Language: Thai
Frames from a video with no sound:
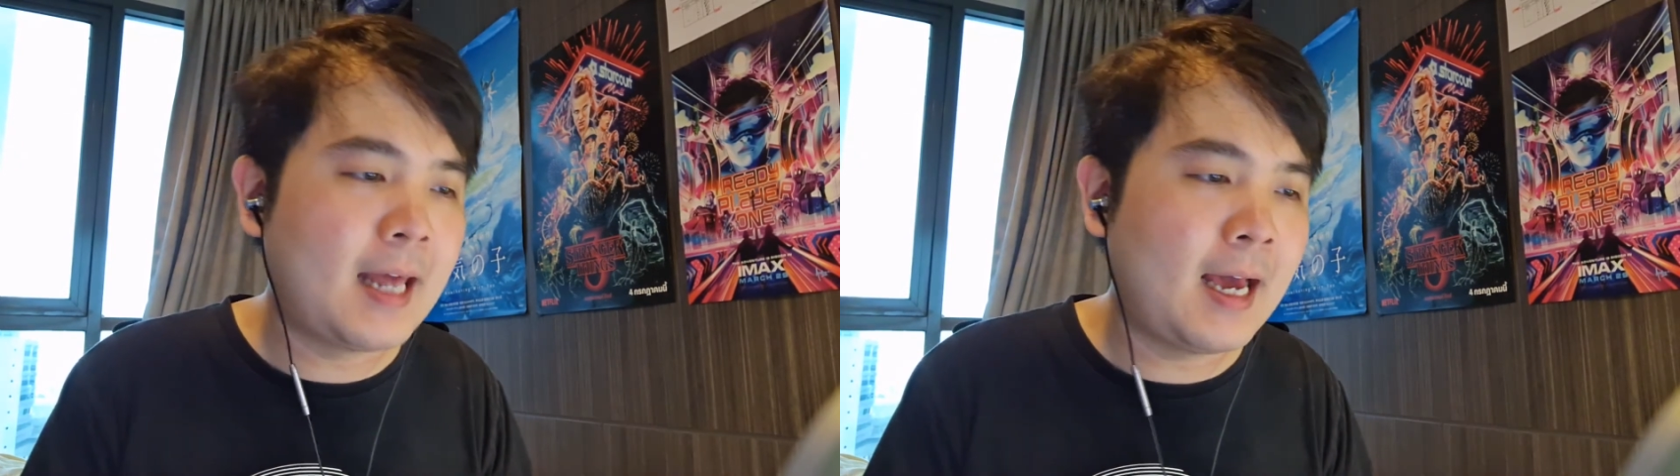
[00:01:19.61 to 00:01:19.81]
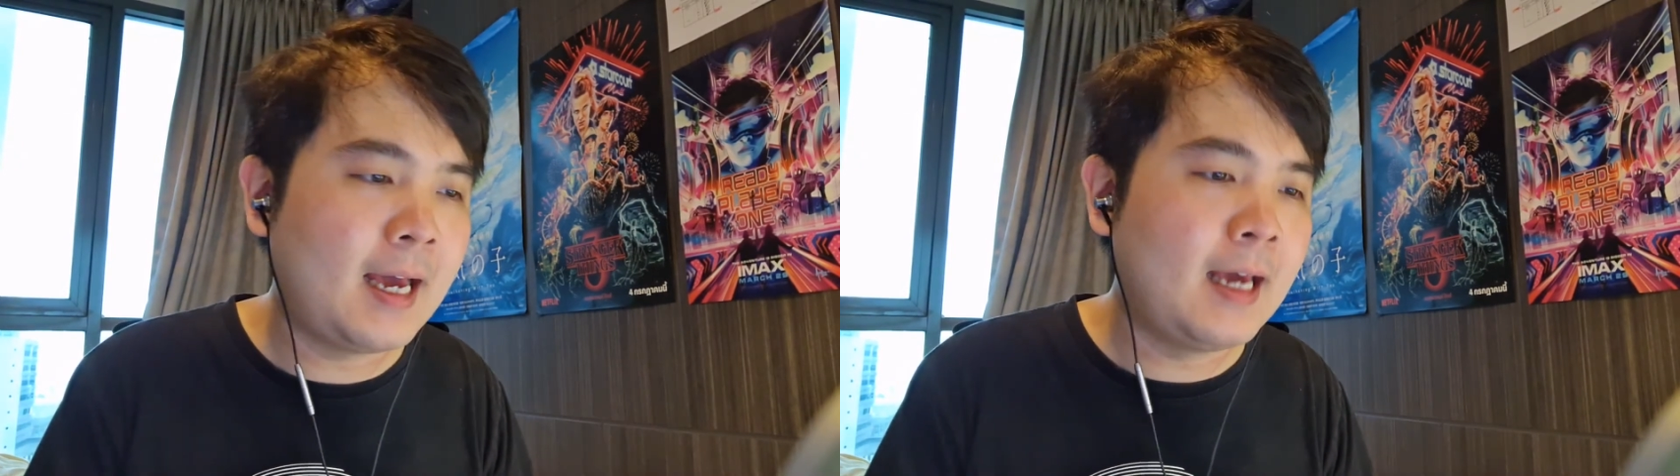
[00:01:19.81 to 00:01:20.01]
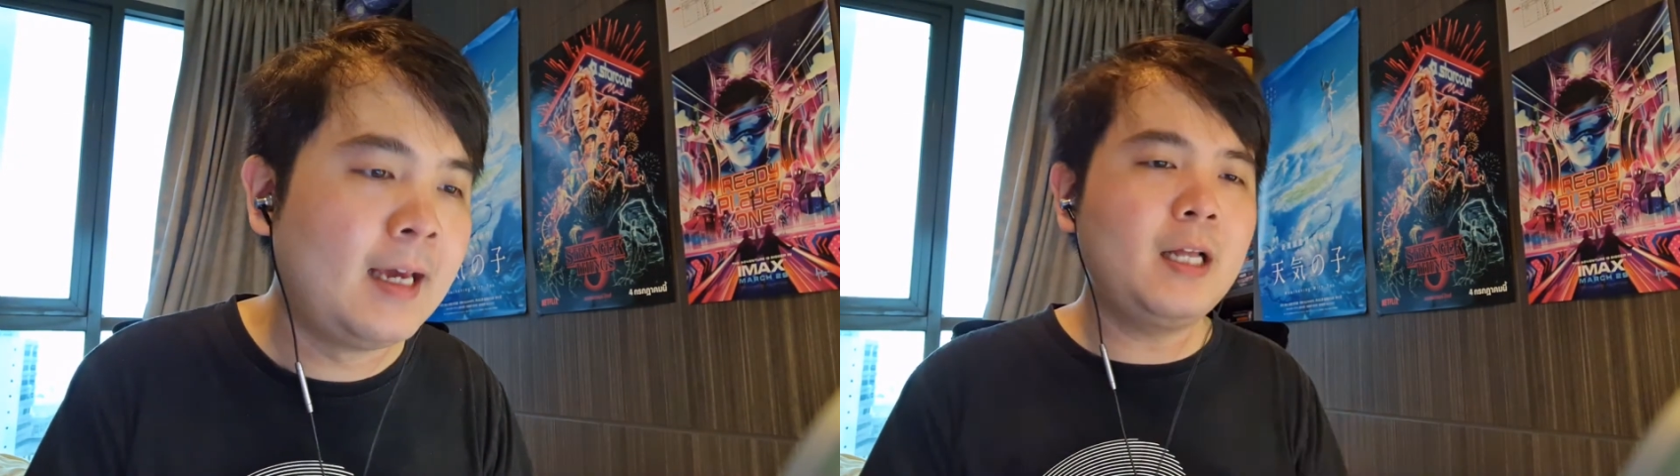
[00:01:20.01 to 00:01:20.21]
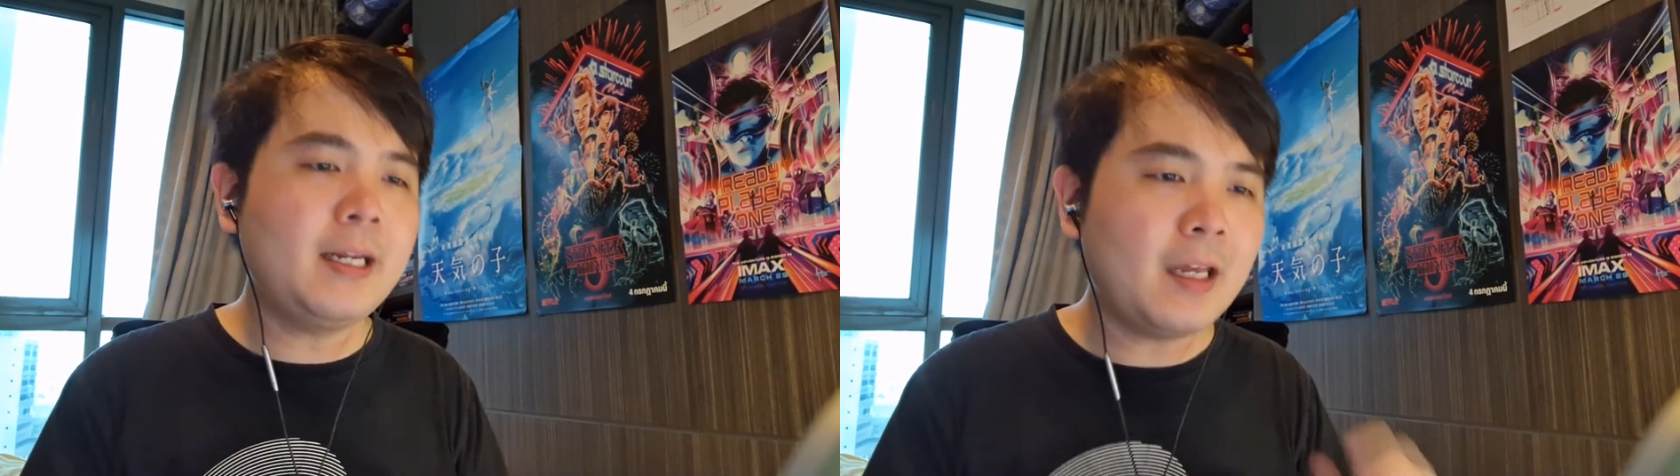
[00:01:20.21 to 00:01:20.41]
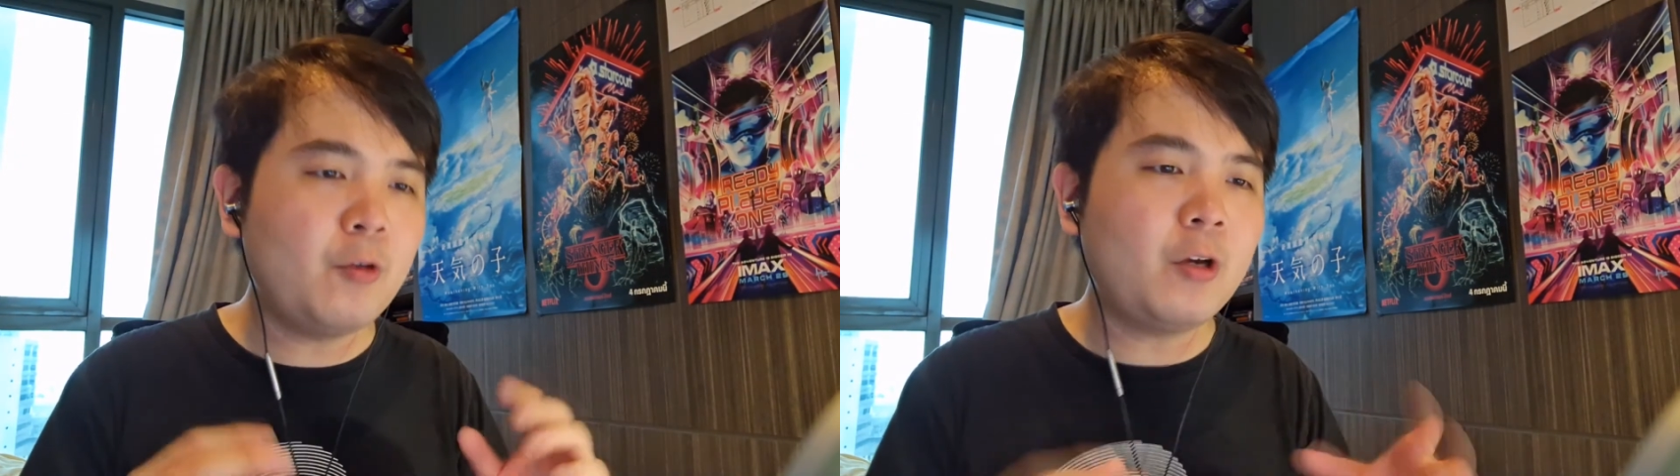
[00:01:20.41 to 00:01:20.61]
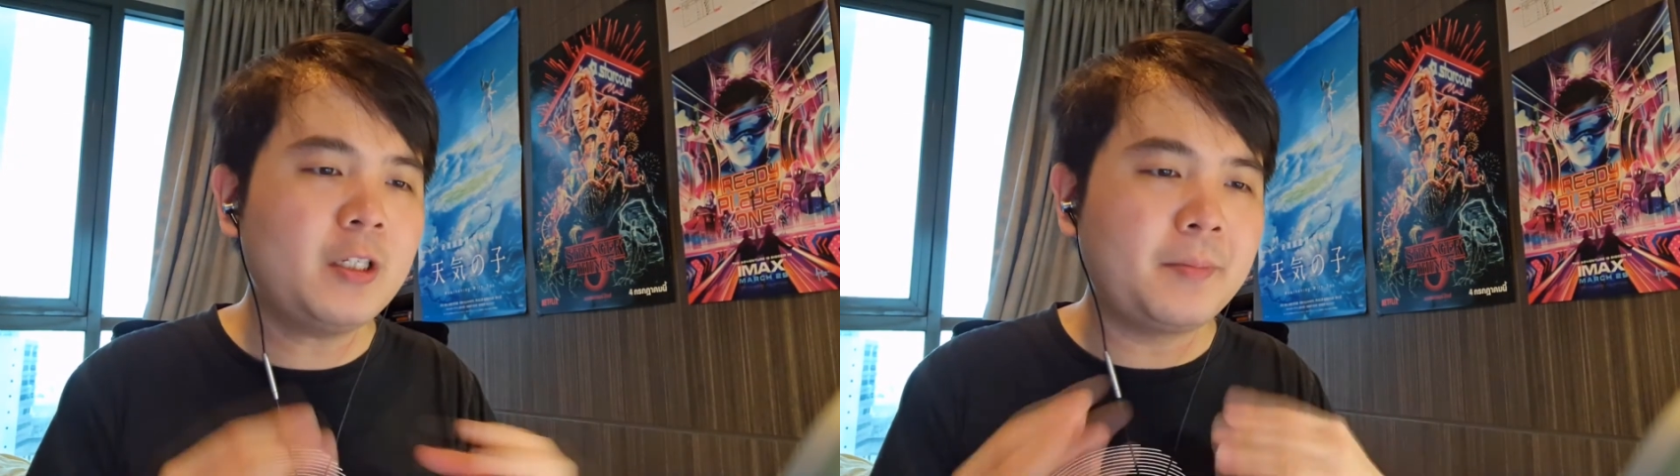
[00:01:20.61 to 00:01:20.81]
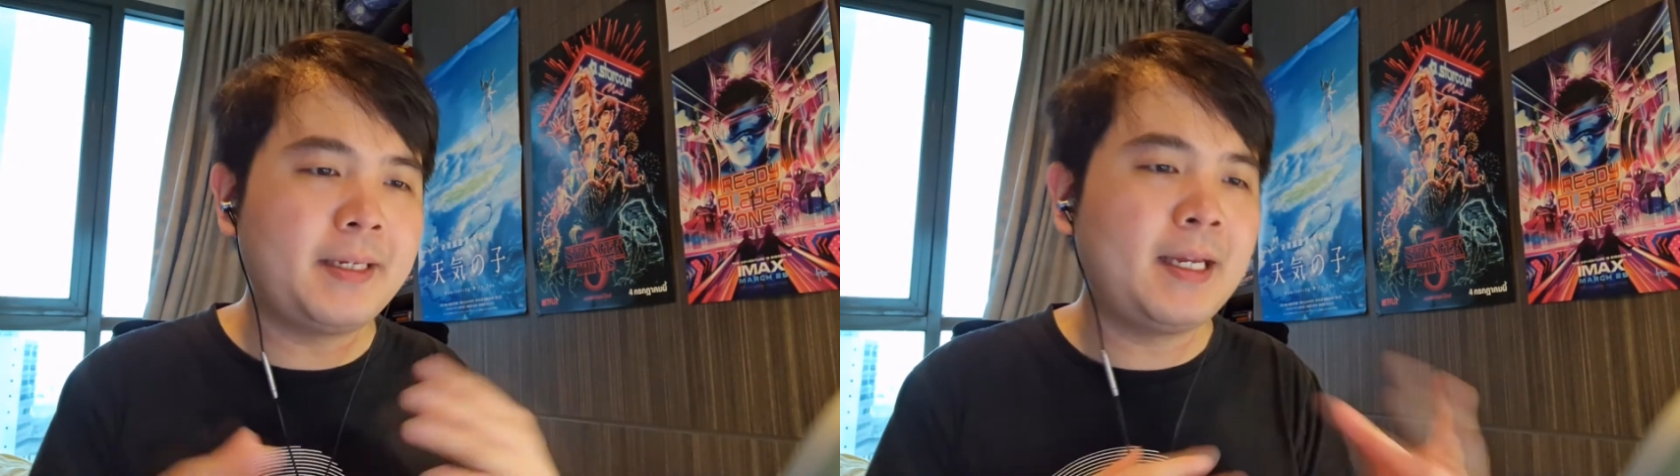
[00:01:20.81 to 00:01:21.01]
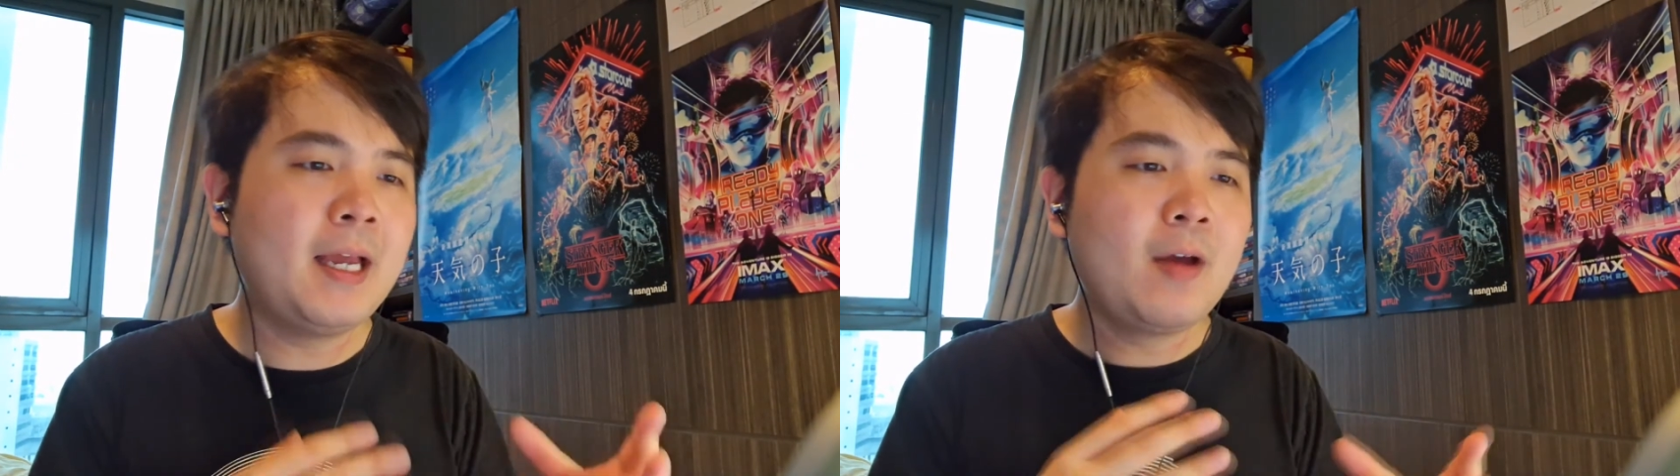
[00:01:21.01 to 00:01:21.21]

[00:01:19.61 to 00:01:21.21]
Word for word: นะฮะ เรื่องนี้ดูก็จะมี